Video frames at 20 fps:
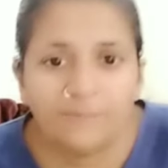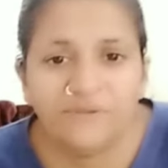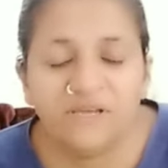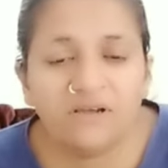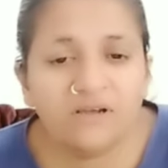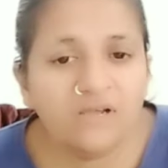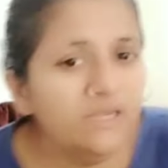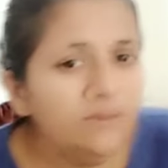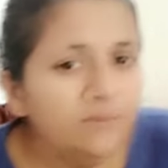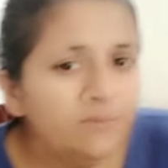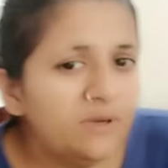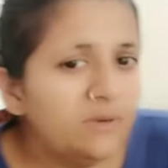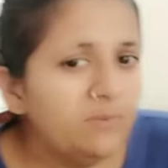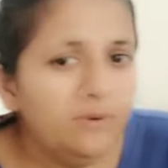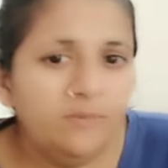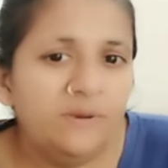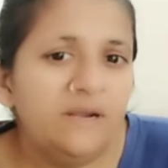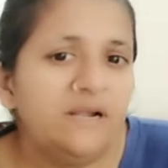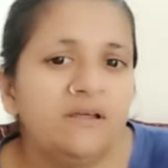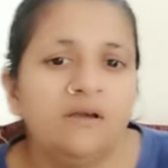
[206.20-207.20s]
ये कहीं पर भी
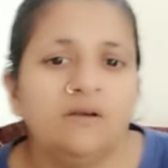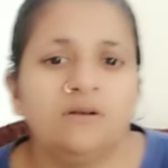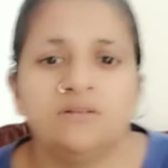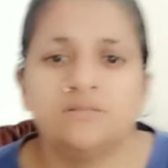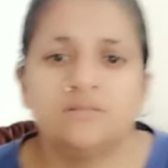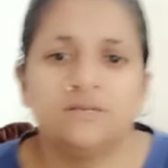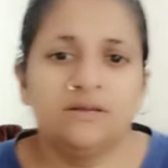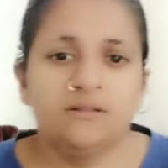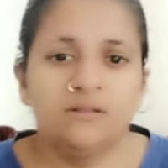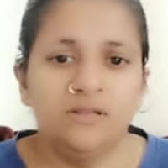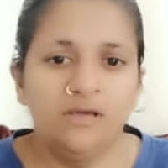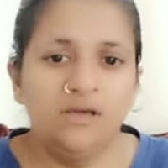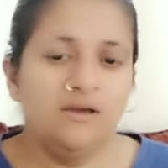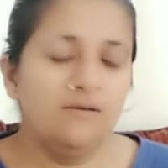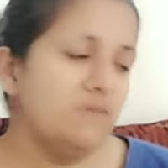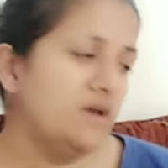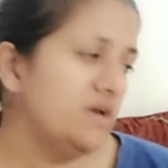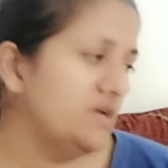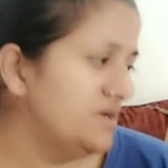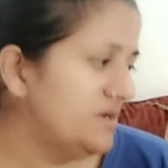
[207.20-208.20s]
बैठ के कर सकते हैं
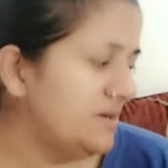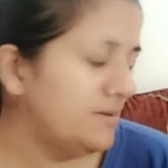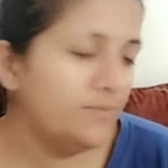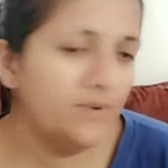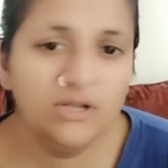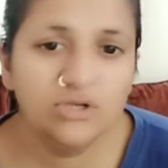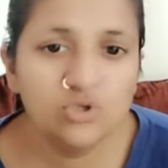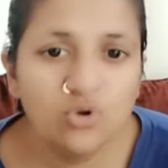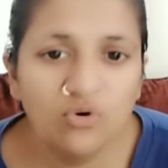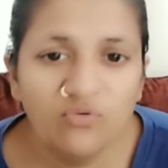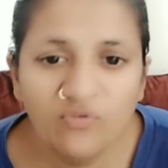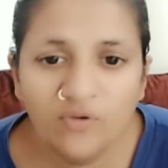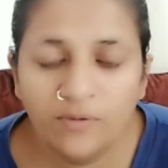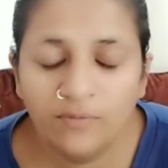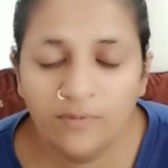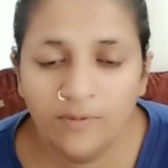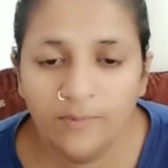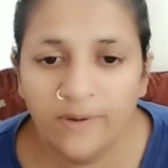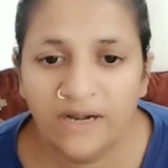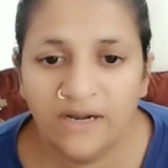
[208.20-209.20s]
मैं अपने सोफे पे
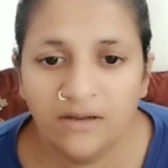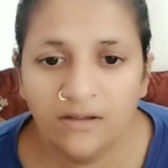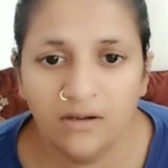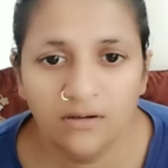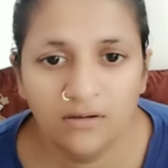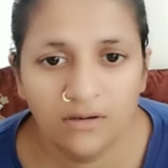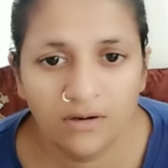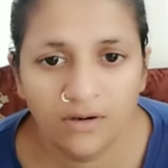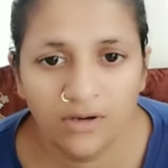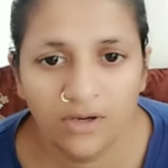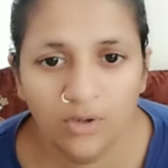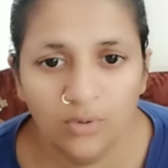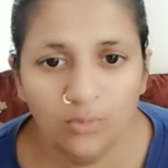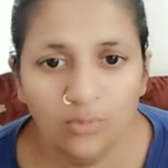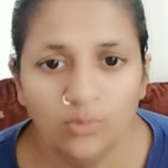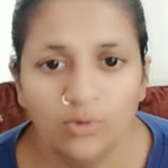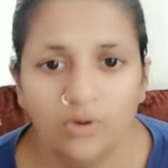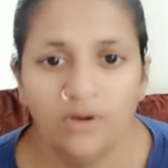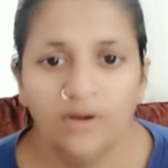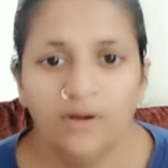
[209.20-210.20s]
बैठ के कर रही हूँ
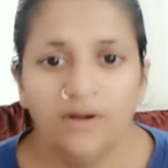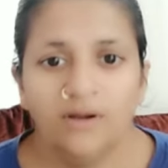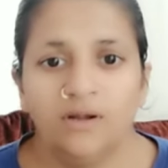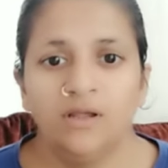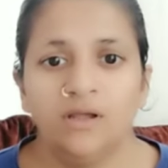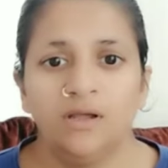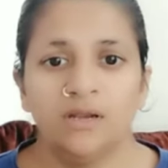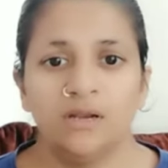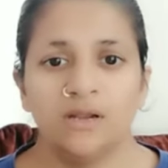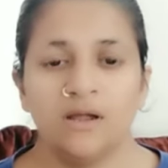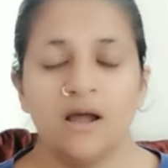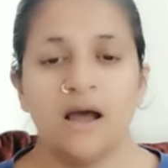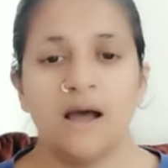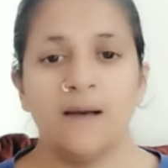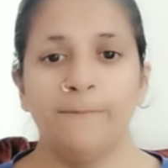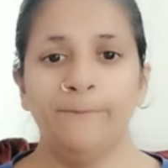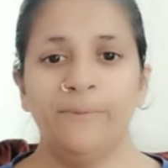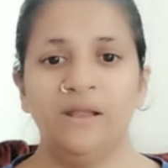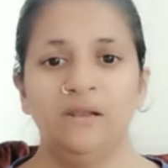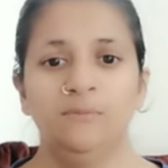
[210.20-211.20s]
ठीक है ना
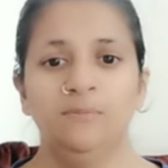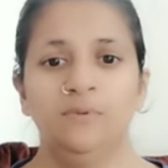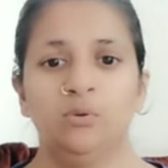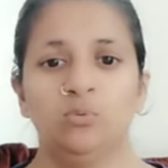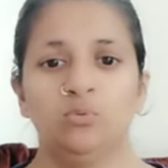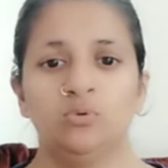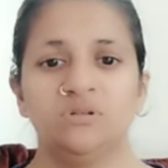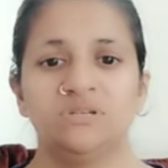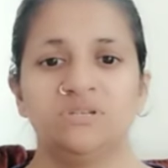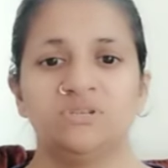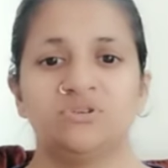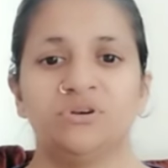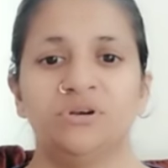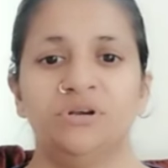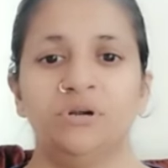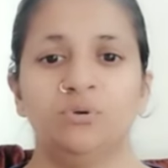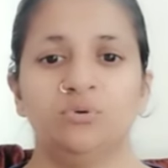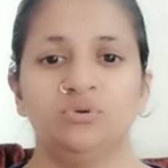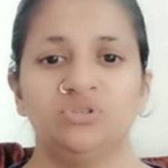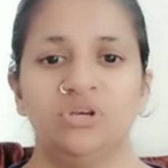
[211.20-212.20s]
आप पहले बिल्कुल
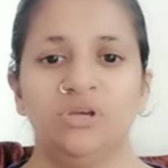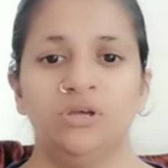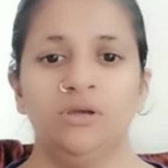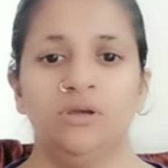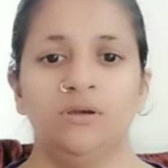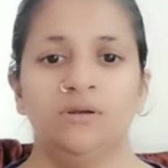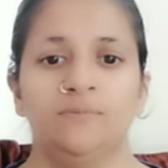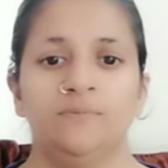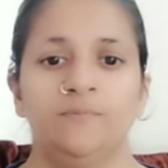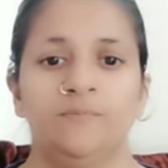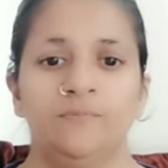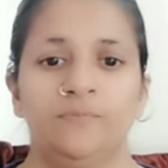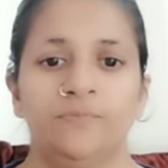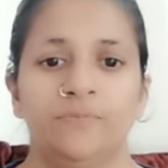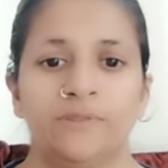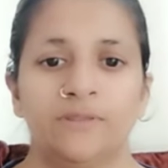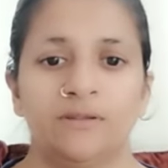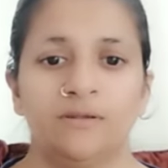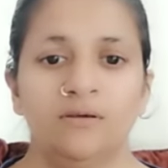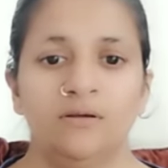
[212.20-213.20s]
स्ट्रेट हो जाइए
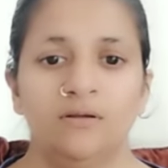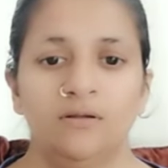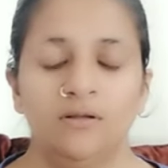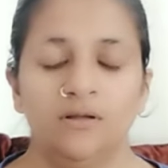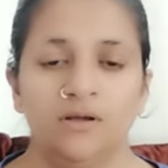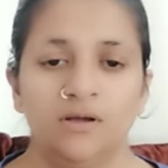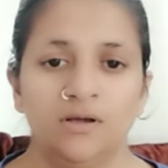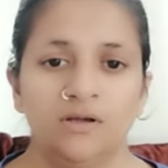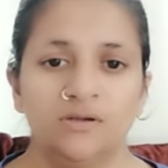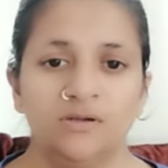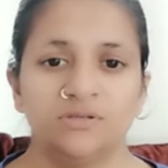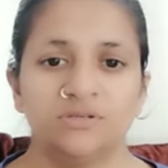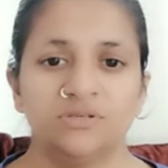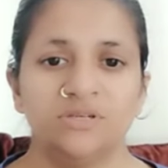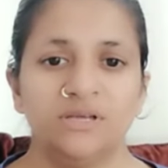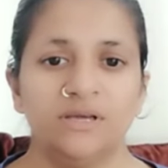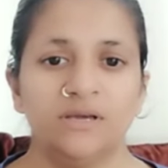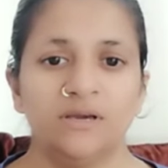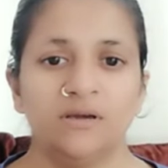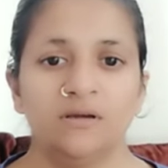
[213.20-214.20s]

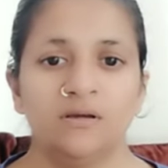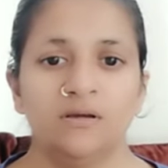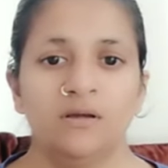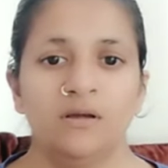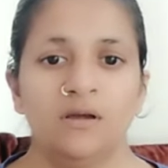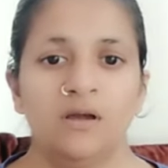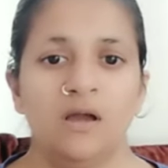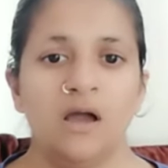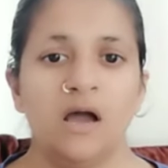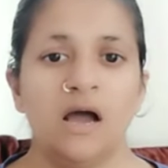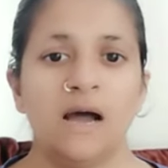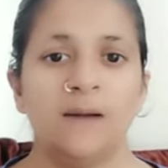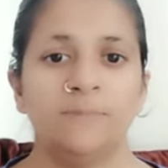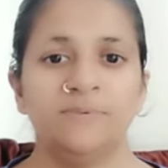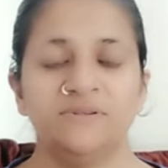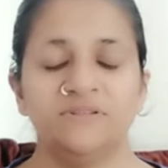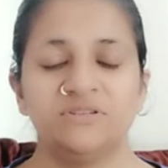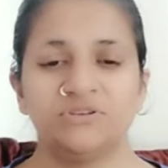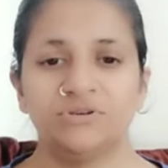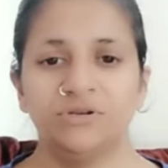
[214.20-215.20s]
ठीक है आप
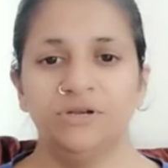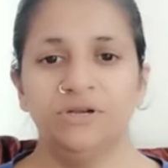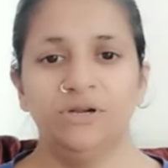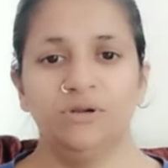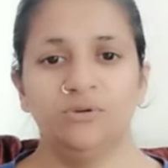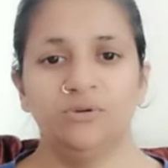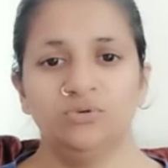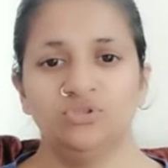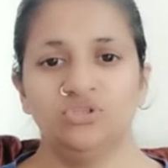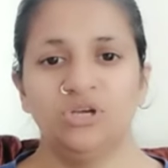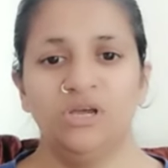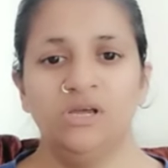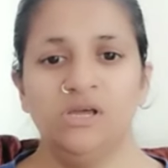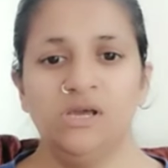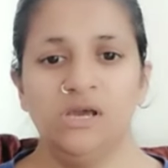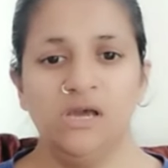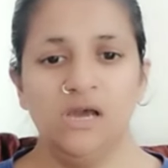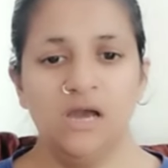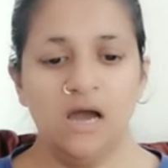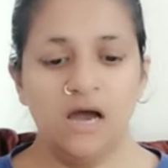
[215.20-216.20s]
स्ट्रेट हो
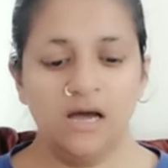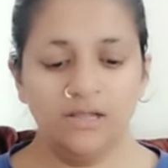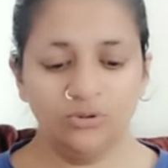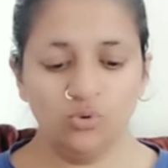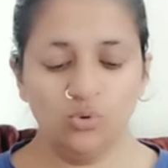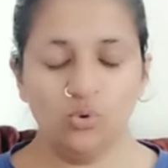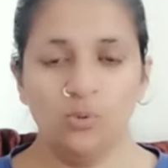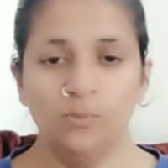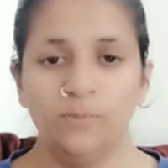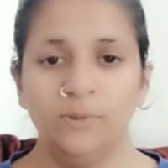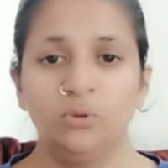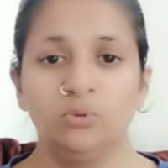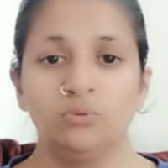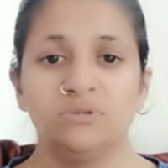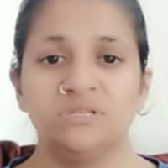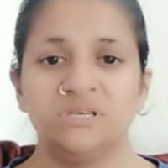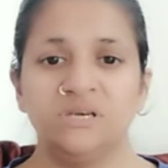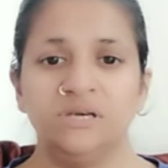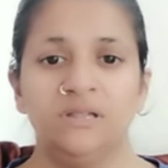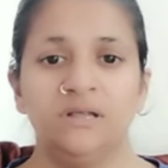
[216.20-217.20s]
जाइए हाथों को बिल्कुल
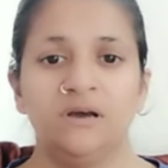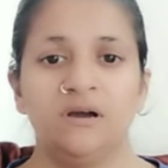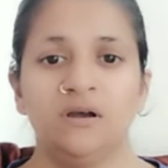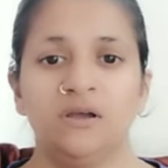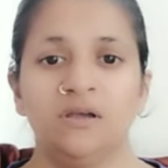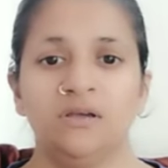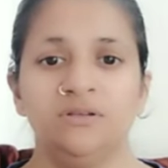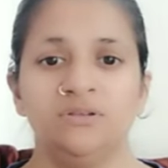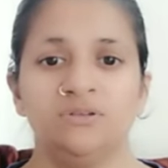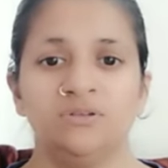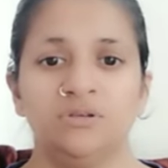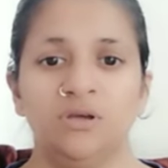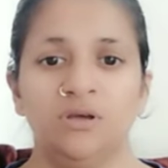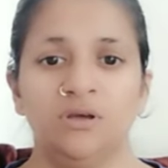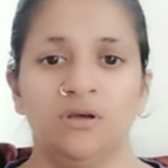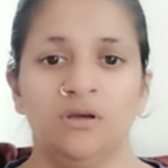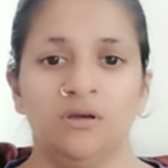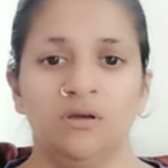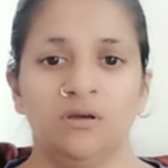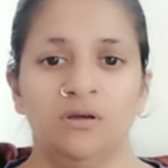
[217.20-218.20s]
सीधा
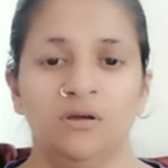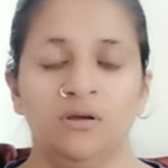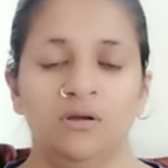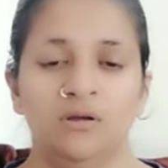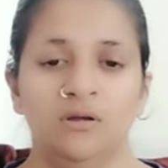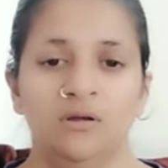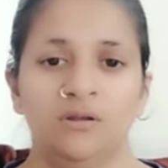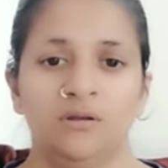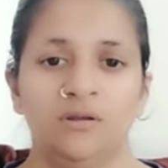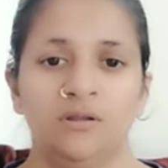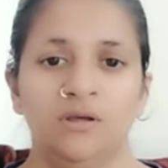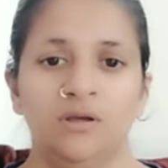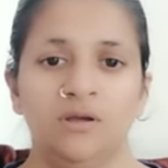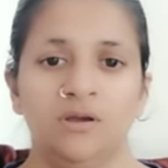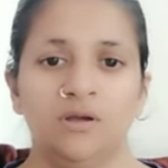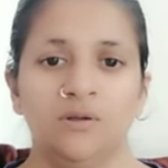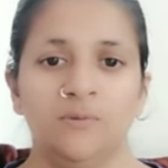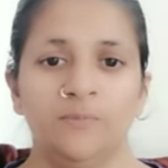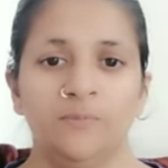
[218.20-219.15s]
कीजिए ठीक है